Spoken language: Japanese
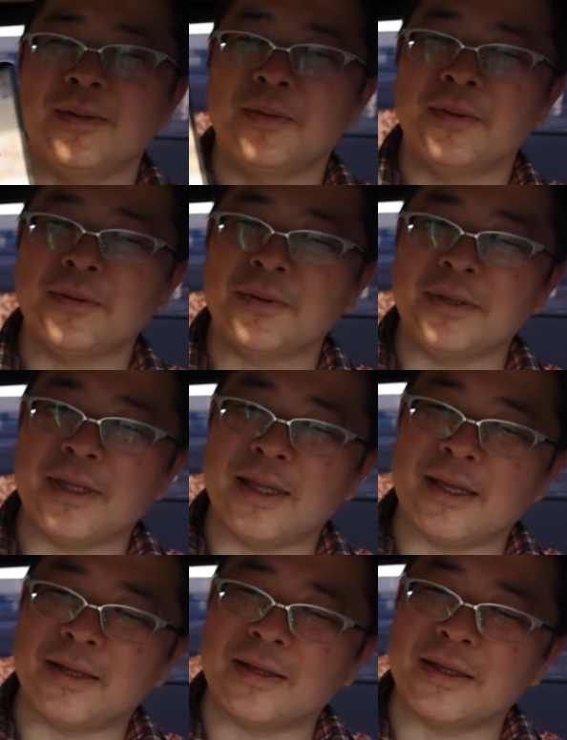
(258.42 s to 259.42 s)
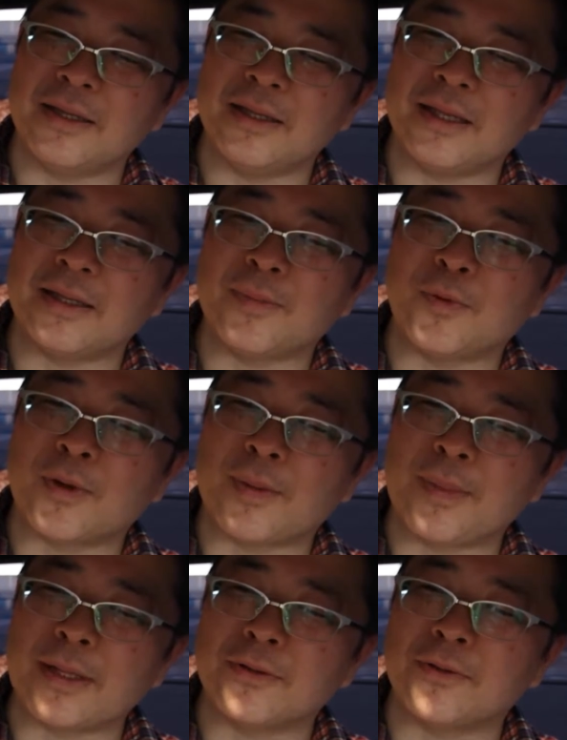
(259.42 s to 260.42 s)
本当にね、気になったもの
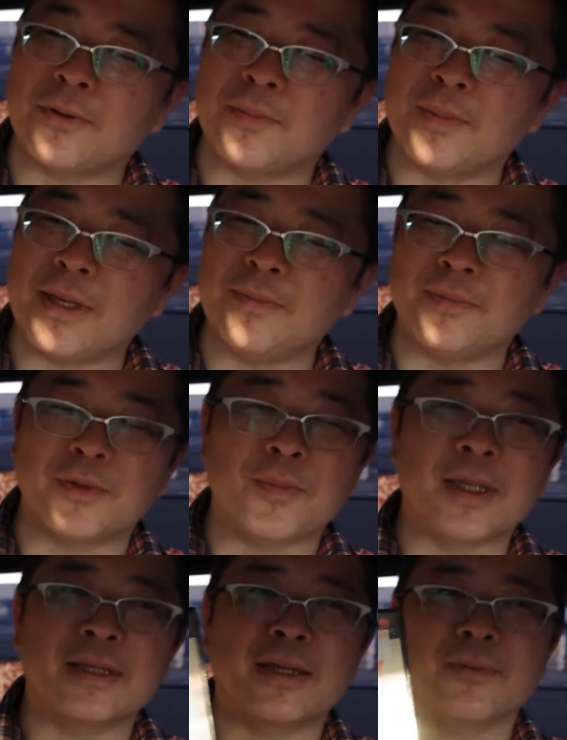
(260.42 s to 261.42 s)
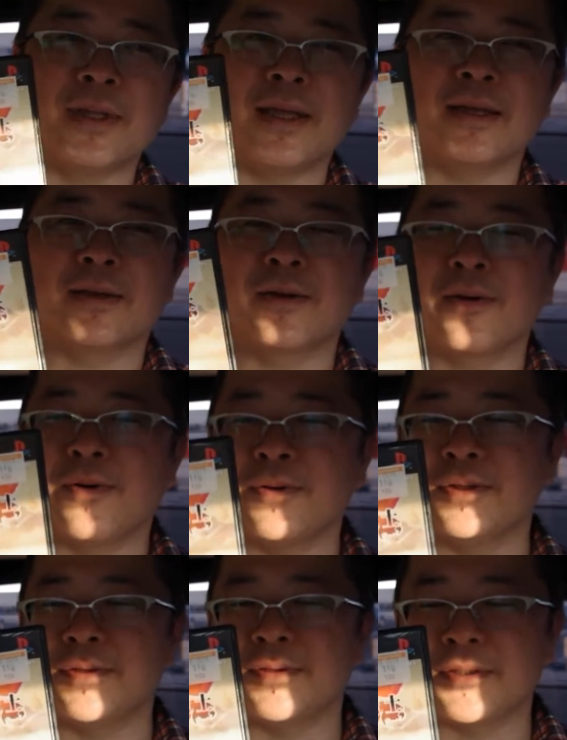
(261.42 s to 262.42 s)
がパッと目に留まったので、
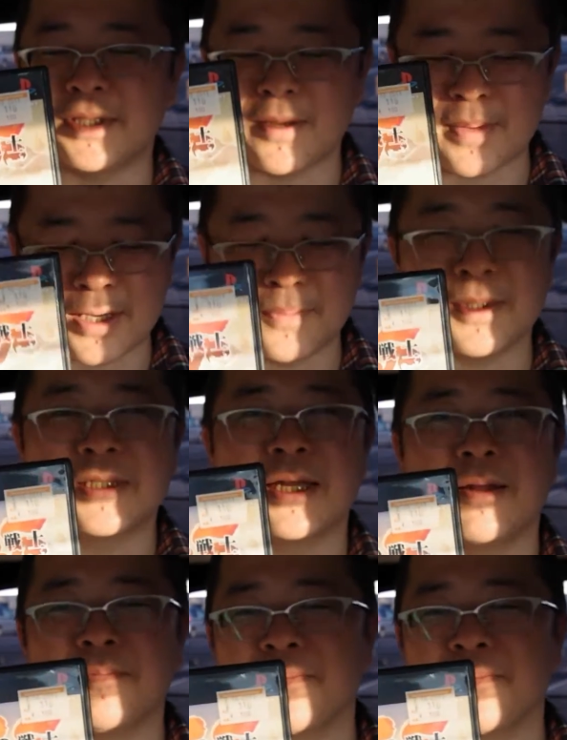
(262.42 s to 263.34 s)
購入してまいりました。